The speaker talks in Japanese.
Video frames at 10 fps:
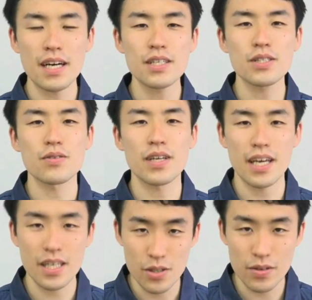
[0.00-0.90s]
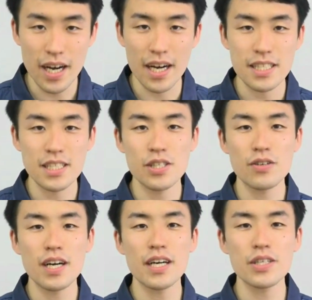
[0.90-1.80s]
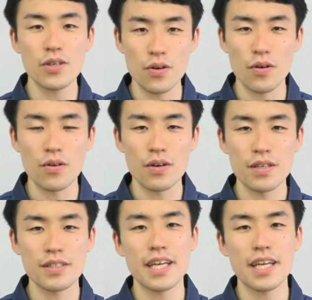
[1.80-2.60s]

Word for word: タンクの形状や使用環境を